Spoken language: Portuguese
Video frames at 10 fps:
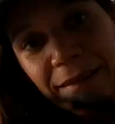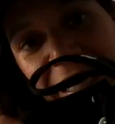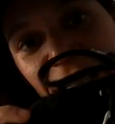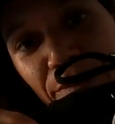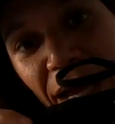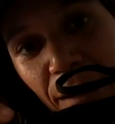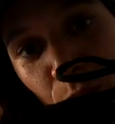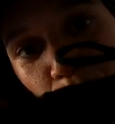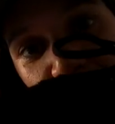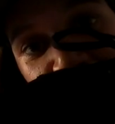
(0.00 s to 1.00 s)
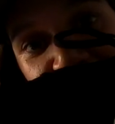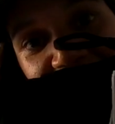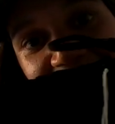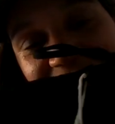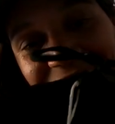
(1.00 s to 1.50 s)
tem as bermudas,
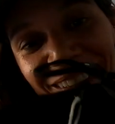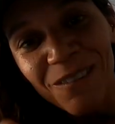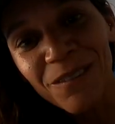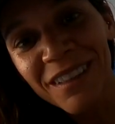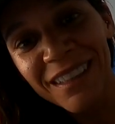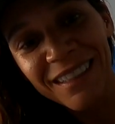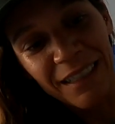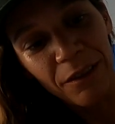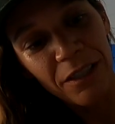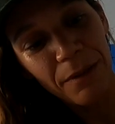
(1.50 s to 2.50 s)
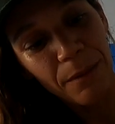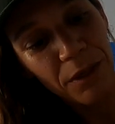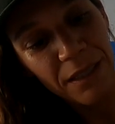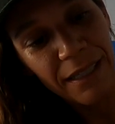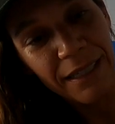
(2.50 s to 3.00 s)
galera, então... Tem outras
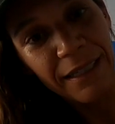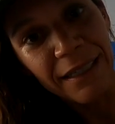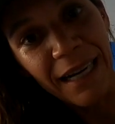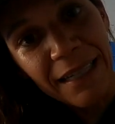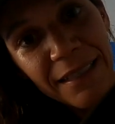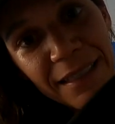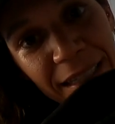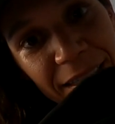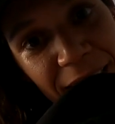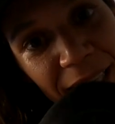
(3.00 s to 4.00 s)
bermudas aí iradas aí, essa